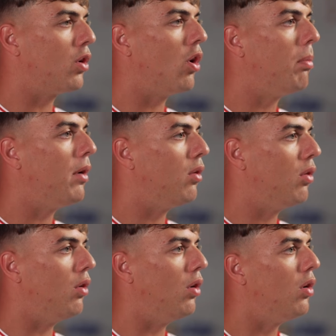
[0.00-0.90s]
Europa
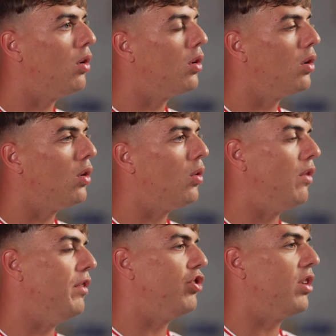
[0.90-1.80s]
o, o
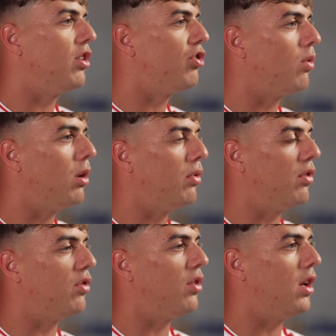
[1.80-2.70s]
avvicinarci a quelle
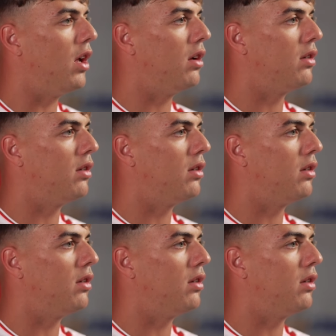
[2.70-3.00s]
posizioni là.